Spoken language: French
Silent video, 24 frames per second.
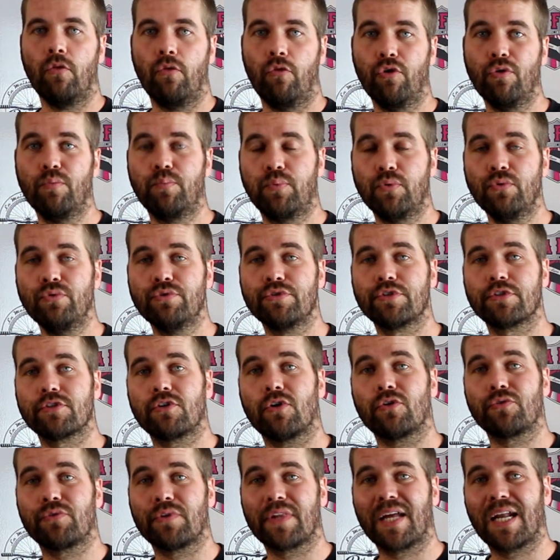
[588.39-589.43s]
De plus,
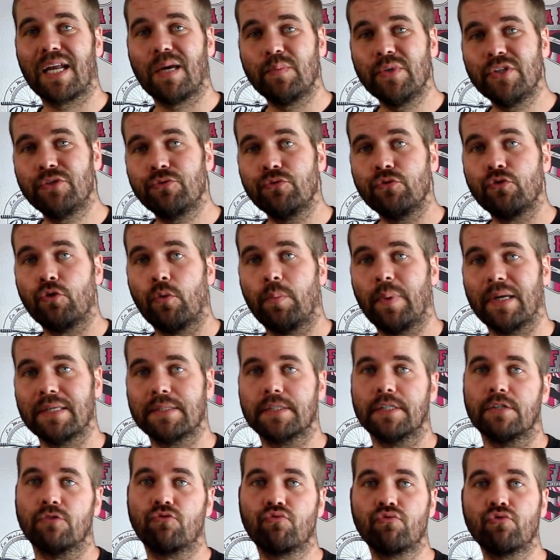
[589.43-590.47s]
quand on a l'habitude de
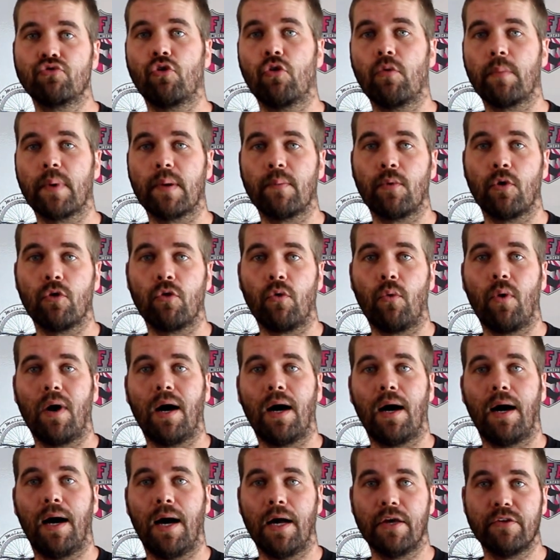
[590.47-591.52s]
passer toujours au même
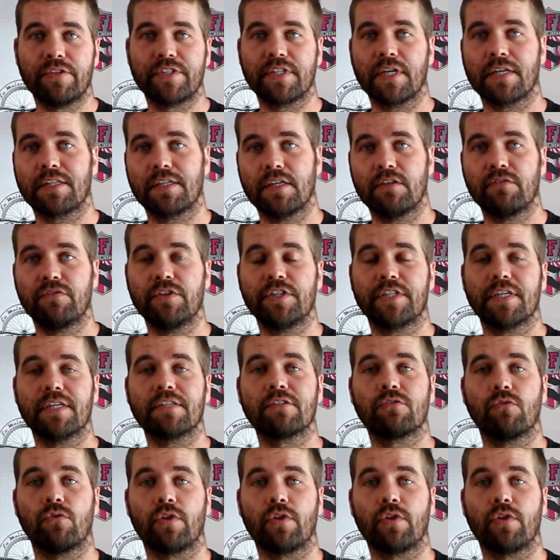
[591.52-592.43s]
endroit à une certaine vitesse,